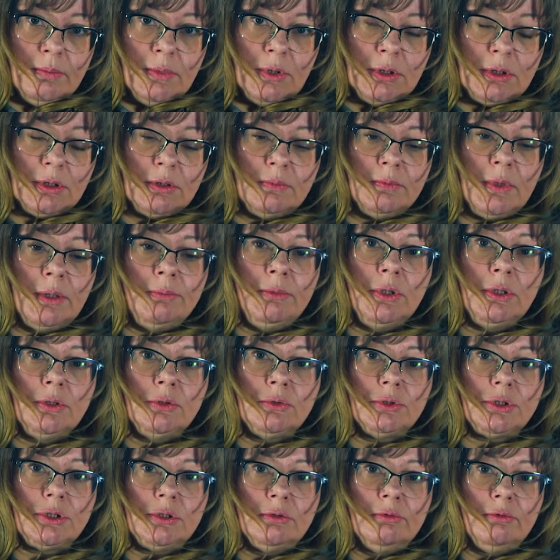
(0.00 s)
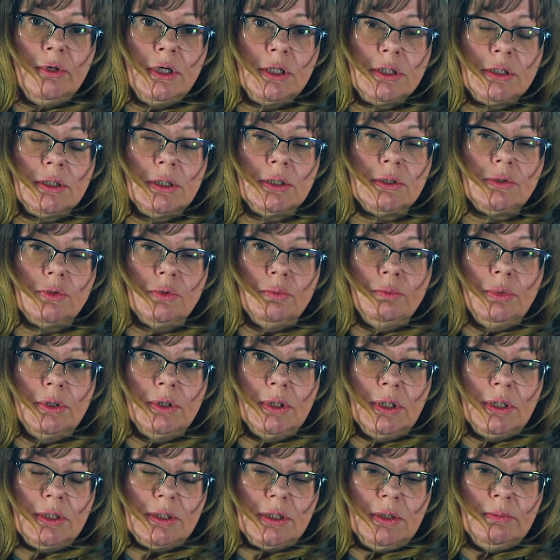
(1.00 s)
Этот момент очень важен,
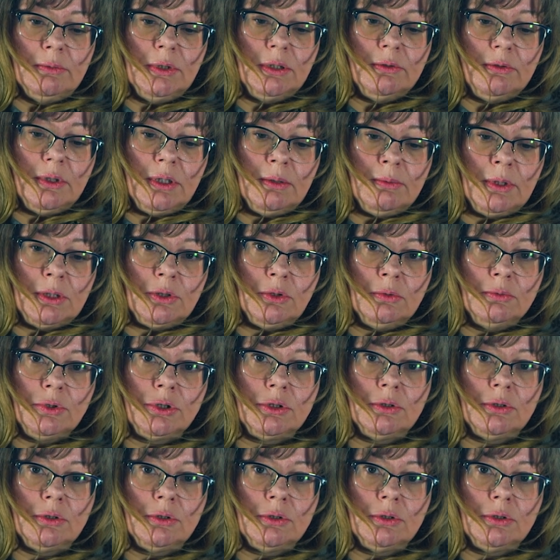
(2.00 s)
особенно если мы говорим о том,